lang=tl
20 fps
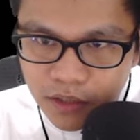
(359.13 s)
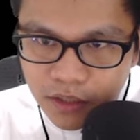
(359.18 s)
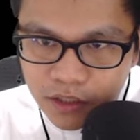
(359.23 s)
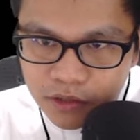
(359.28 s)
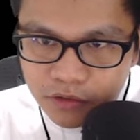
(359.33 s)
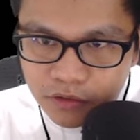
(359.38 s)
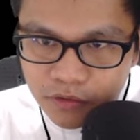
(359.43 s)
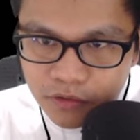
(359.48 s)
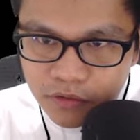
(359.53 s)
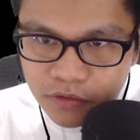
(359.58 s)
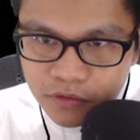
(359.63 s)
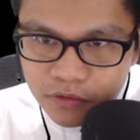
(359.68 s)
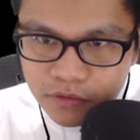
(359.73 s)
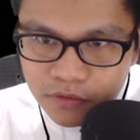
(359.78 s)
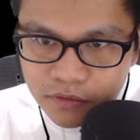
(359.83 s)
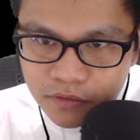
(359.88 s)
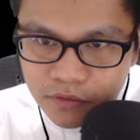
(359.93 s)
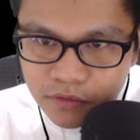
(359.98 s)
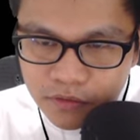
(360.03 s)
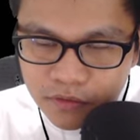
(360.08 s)
ito.
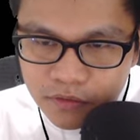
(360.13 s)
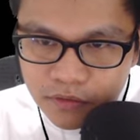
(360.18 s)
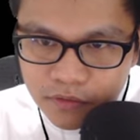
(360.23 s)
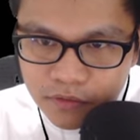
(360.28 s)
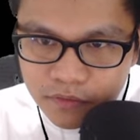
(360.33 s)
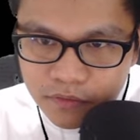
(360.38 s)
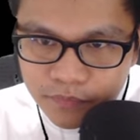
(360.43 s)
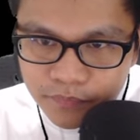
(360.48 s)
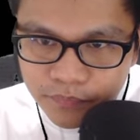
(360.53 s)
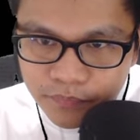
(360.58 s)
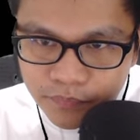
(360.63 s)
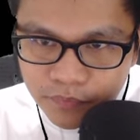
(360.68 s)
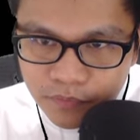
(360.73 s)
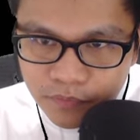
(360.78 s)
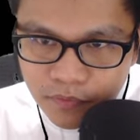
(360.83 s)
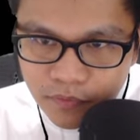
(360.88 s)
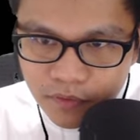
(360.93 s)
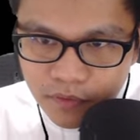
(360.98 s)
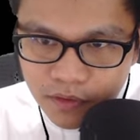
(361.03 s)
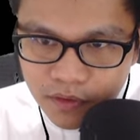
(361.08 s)

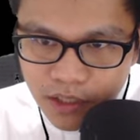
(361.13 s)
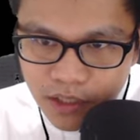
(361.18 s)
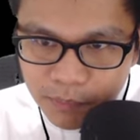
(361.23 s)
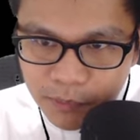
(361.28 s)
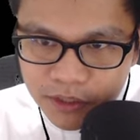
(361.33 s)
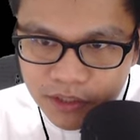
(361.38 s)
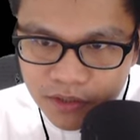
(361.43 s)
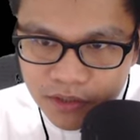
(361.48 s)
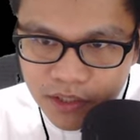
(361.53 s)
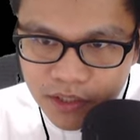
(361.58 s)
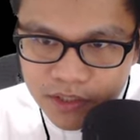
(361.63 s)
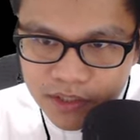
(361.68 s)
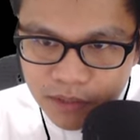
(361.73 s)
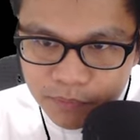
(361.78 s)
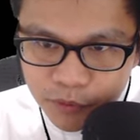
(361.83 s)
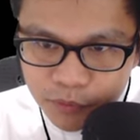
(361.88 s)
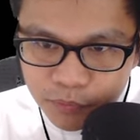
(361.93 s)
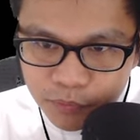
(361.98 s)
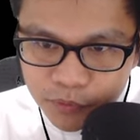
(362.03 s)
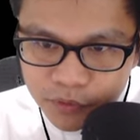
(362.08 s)
Dapat hindi siya
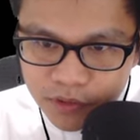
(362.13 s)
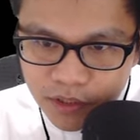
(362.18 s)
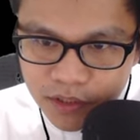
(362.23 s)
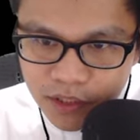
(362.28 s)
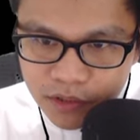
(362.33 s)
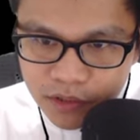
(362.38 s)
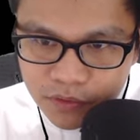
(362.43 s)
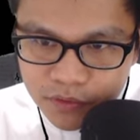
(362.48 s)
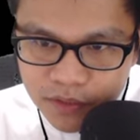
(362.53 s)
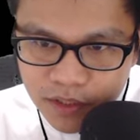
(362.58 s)
pupunta dito sa